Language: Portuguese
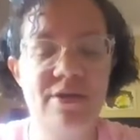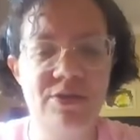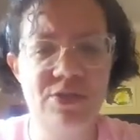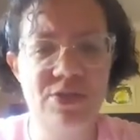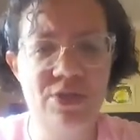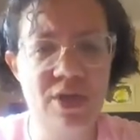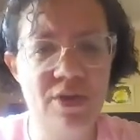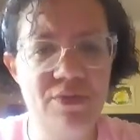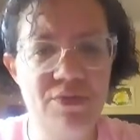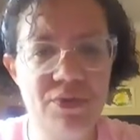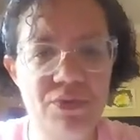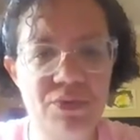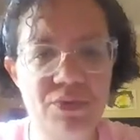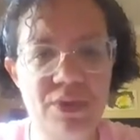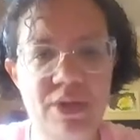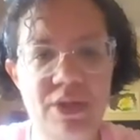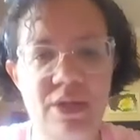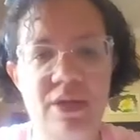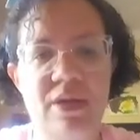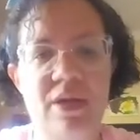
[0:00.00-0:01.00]
Se inscrevam
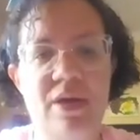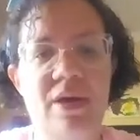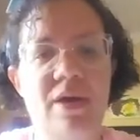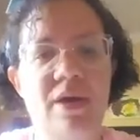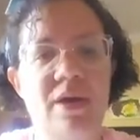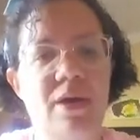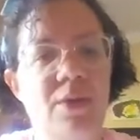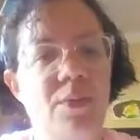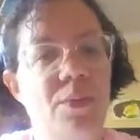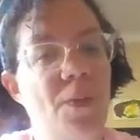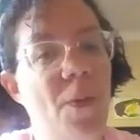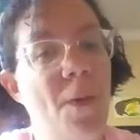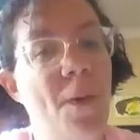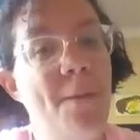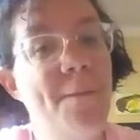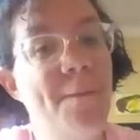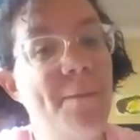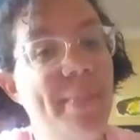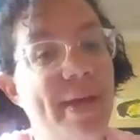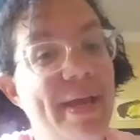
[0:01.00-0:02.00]
no canal,
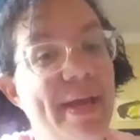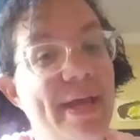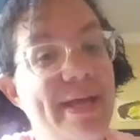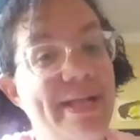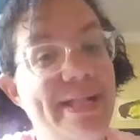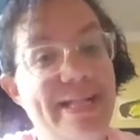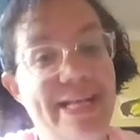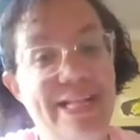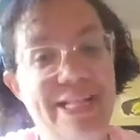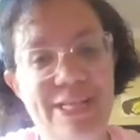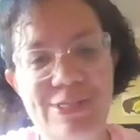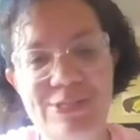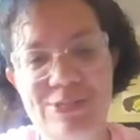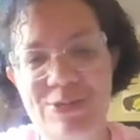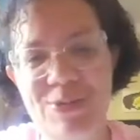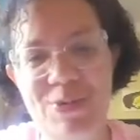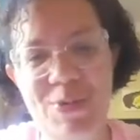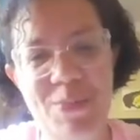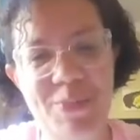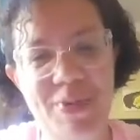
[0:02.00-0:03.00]
comentem,
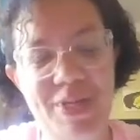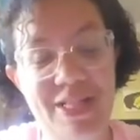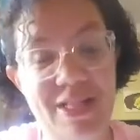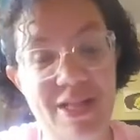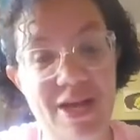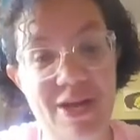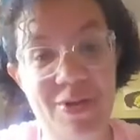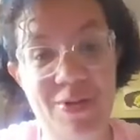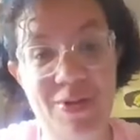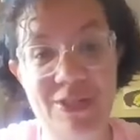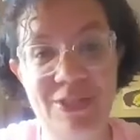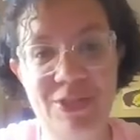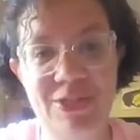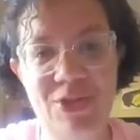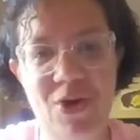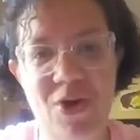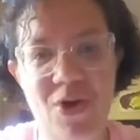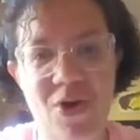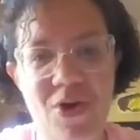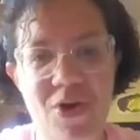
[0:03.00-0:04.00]
deixem seu comentário.
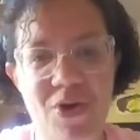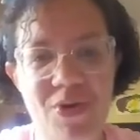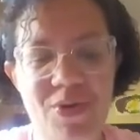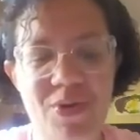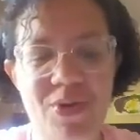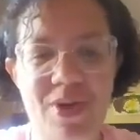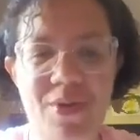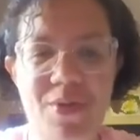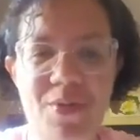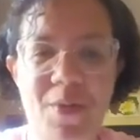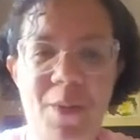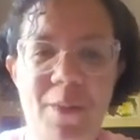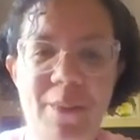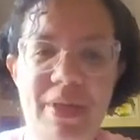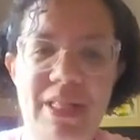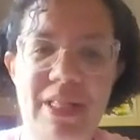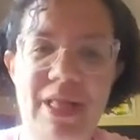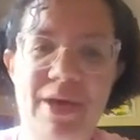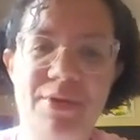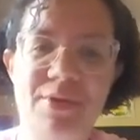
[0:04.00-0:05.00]
Adoro ler o
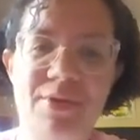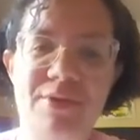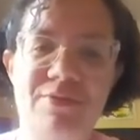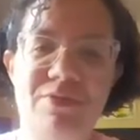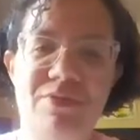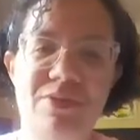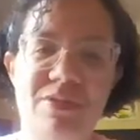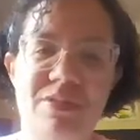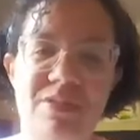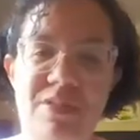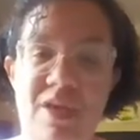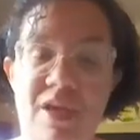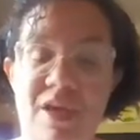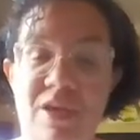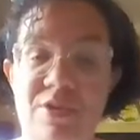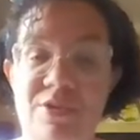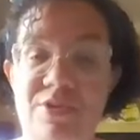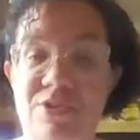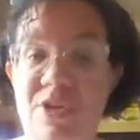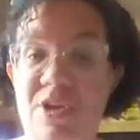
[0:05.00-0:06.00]
comentário de
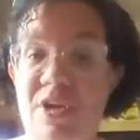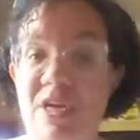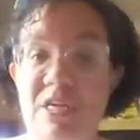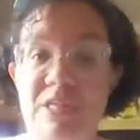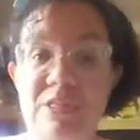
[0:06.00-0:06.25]
vocês.